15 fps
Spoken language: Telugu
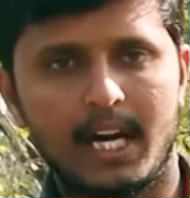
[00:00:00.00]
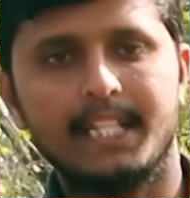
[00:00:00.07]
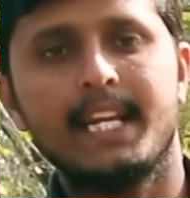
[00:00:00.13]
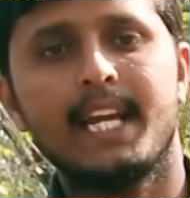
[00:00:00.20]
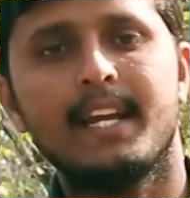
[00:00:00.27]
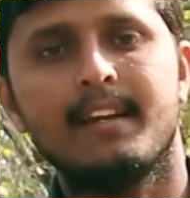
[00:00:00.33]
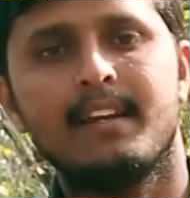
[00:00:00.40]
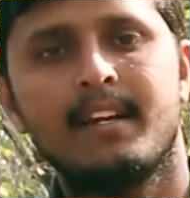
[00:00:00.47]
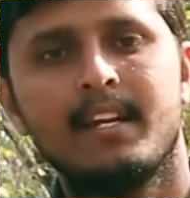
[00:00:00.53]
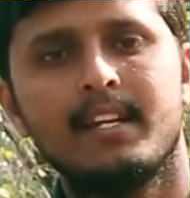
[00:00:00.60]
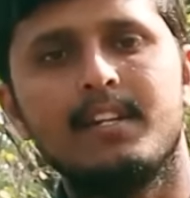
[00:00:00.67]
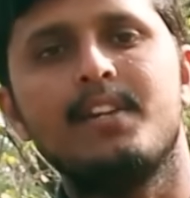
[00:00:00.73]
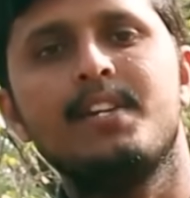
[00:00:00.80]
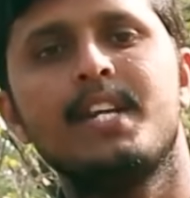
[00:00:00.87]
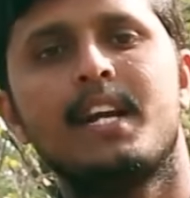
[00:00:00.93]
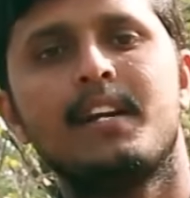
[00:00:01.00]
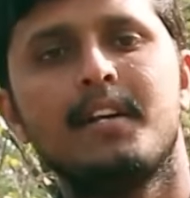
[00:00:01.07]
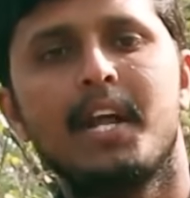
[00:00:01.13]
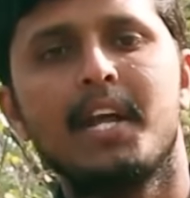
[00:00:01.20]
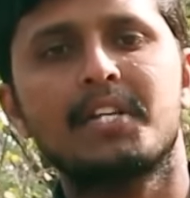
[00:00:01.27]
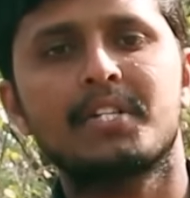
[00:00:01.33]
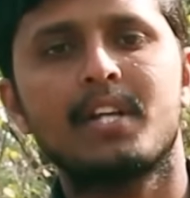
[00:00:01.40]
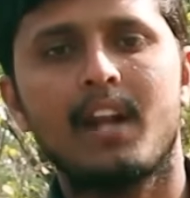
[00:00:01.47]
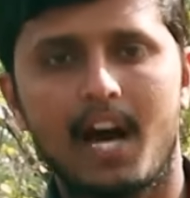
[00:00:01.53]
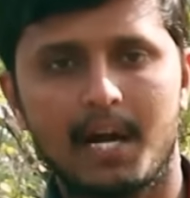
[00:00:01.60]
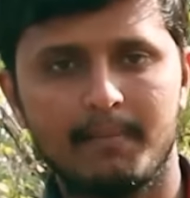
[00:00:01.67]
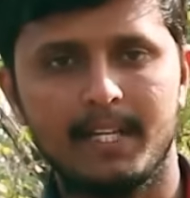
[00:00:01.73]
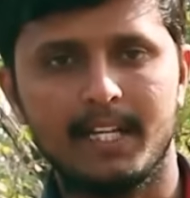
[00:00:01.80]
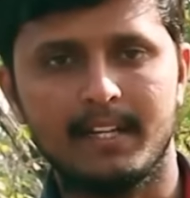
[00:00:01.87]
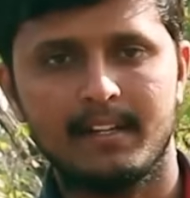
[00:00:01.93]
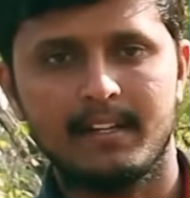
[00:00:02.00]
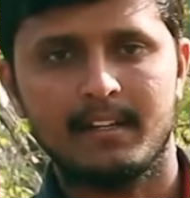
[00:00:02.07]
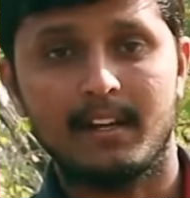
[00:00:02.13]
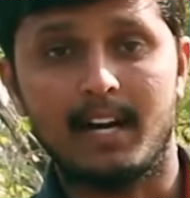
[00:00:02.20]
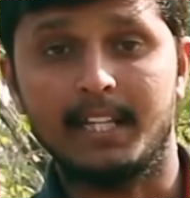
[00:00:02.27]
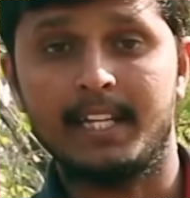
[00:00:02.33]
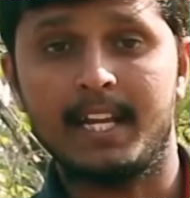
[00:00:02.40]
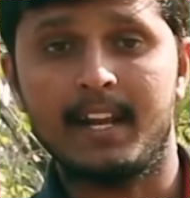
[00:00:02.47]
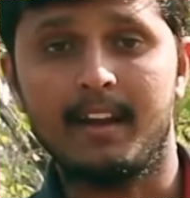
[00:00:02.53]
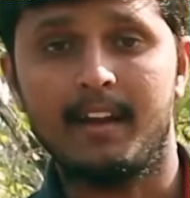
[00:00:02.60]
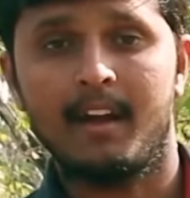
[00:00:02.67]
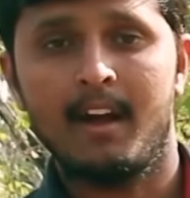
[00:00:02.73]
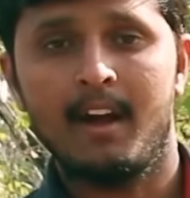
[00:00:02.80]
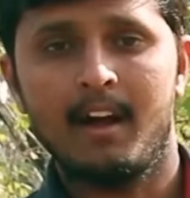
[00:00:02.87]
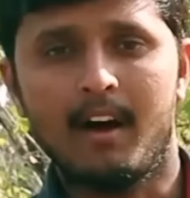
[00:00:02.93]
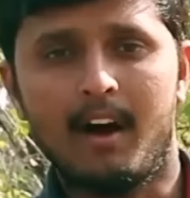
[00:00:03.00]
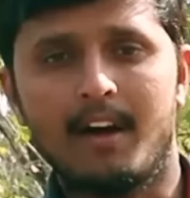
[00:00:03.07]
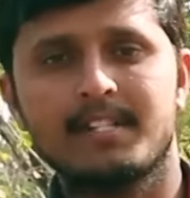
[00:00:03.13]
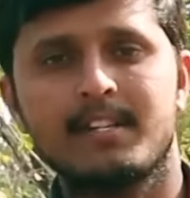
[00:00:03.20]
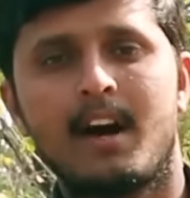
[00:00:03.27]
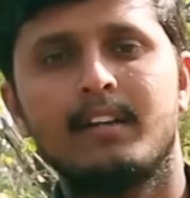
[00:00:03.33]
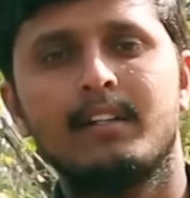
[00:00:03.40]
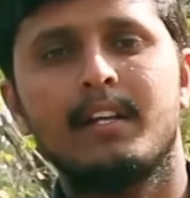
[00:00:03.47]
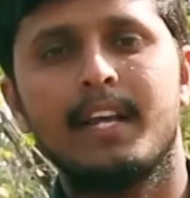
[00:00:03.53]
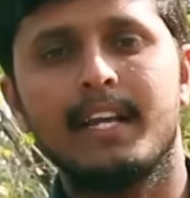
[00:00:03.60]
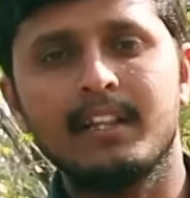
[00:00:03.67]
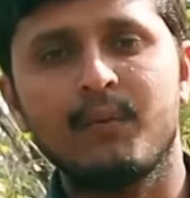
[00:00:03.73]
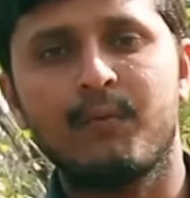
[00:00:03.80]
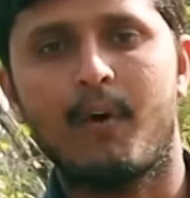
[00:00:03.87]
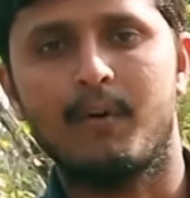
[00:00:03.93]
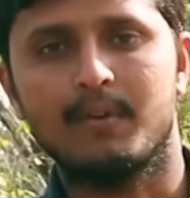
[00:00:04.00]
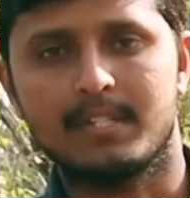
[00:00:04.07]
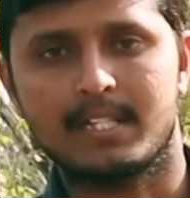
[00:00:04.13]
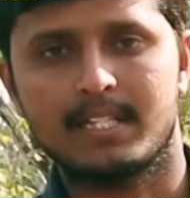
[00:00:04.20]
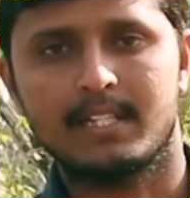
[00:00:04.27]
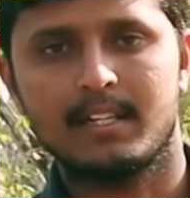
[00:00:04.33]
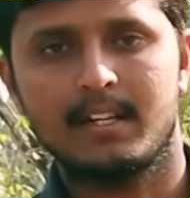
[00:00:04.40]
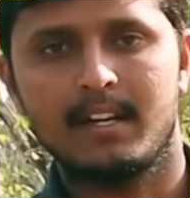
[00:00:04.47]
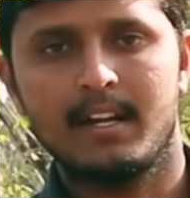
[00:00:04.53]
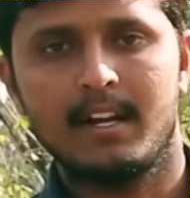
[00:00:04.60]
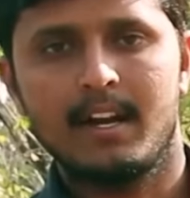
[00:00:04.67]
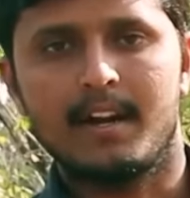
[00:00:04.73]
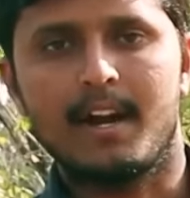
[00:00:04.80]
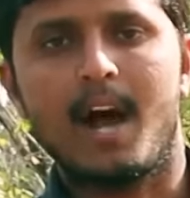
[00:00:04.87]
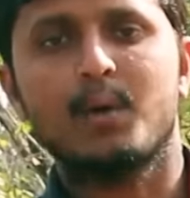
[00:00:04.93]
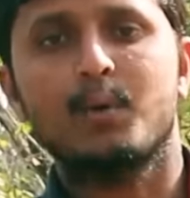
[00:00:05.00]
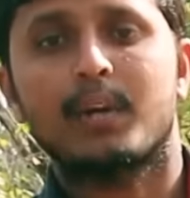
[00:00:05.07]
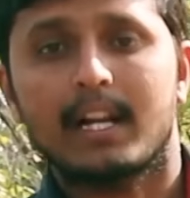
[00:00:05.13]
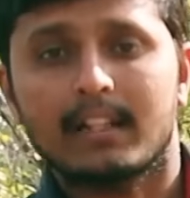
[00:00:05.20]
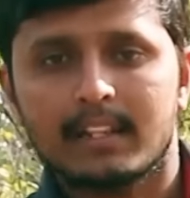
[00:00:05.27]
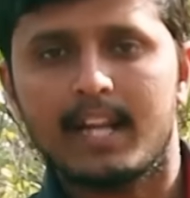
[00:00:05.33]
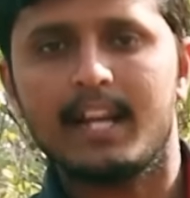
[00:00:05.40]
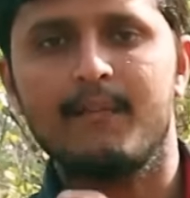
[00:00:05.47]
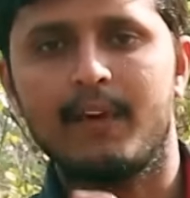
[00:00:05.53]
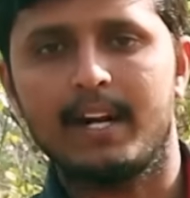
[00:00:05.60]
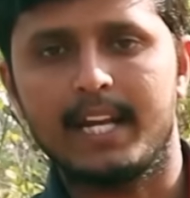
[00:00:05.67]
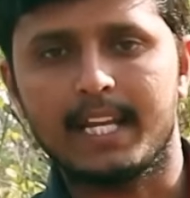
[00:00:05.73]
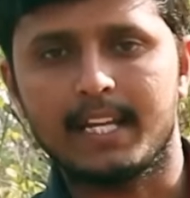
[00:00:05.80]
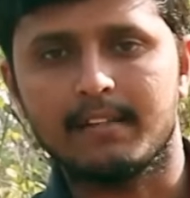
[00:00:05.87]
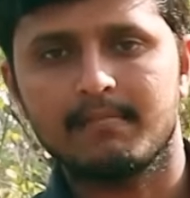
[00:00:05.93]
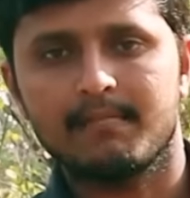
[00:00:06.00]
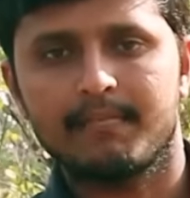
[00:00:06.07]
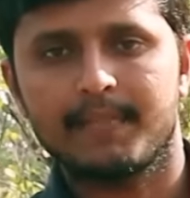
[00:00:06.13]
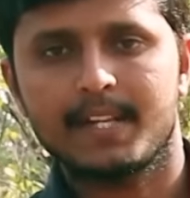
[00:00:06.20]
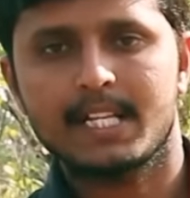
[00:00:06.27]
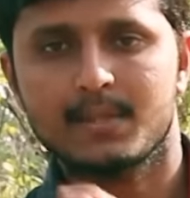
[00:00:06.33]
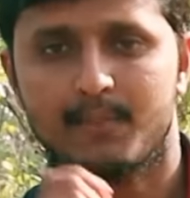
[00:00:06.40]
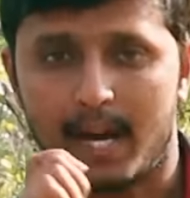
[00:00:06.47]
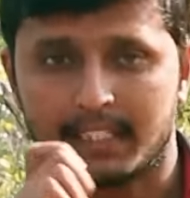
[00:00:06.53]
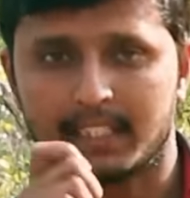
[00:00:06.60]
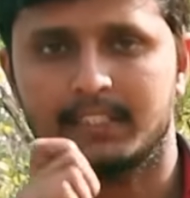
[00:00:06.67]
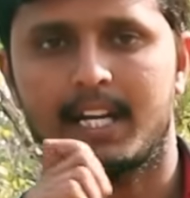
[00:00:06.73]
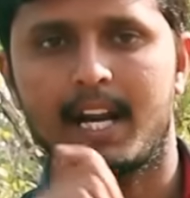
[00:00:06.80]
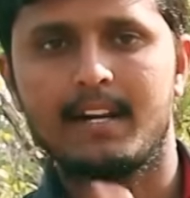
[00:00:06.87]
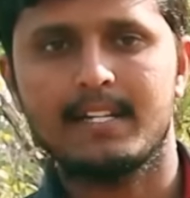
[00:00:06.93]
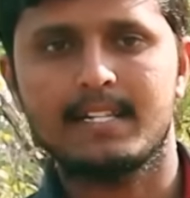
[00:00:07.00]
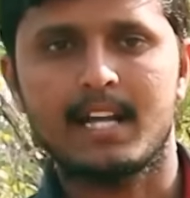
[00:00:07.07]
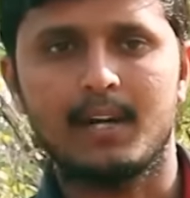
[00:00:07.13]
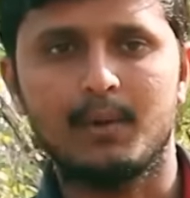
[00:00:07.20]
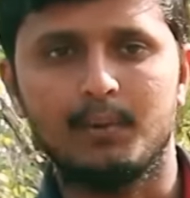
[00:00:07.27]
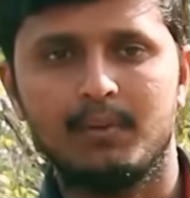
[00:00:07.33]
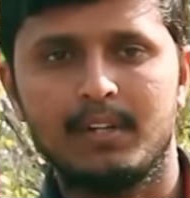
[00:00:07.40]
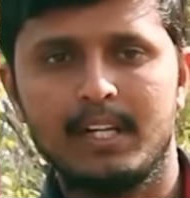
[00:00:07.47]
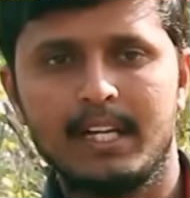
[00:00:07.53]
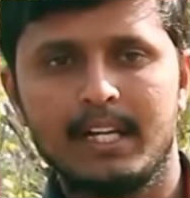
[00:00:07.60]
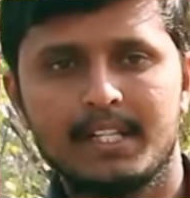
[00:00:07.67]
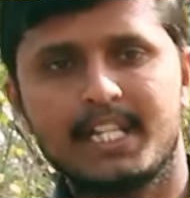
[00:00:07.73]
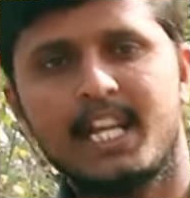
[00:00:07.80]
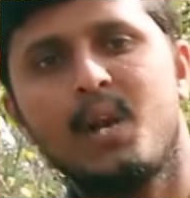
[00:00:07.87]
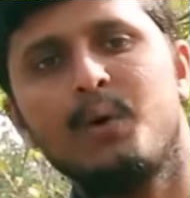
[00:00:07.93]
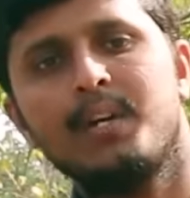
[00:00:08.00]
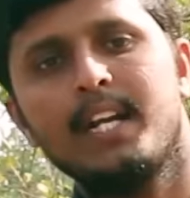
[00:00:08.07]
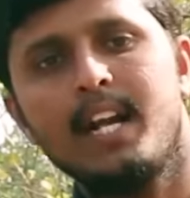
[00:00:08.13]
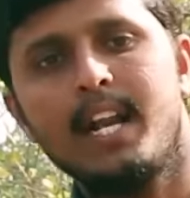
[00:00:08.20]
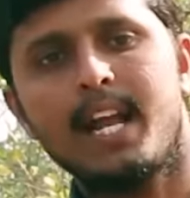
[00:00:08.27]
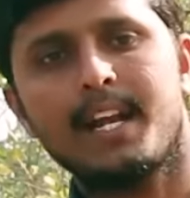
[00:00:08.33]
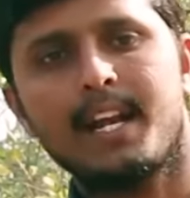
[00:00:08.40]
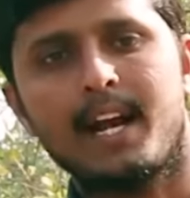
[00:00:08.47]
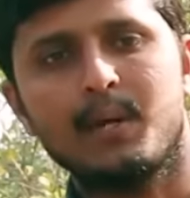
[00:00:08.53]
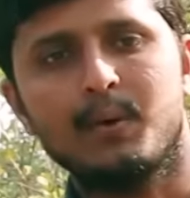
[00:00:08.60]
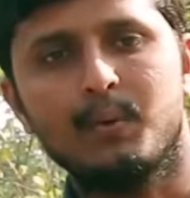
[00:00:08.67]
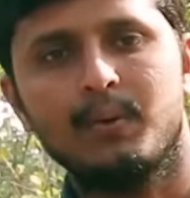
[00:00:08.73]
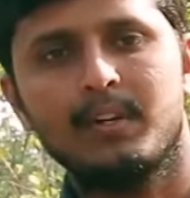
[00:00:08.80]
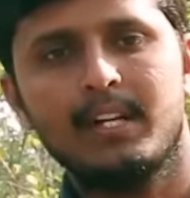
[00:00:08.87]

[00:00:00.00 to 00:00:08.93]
అదే ఇండియన్ నేషనల్ ఆర్మీ అదే ఆజాద్ హింద్ ఫౌజ్ నాకు రక్తాన్నివ్వండి స్వాతంత్ర్యాన్ని ఇస్తాను చలో ఢిల్లీ అన్నాడు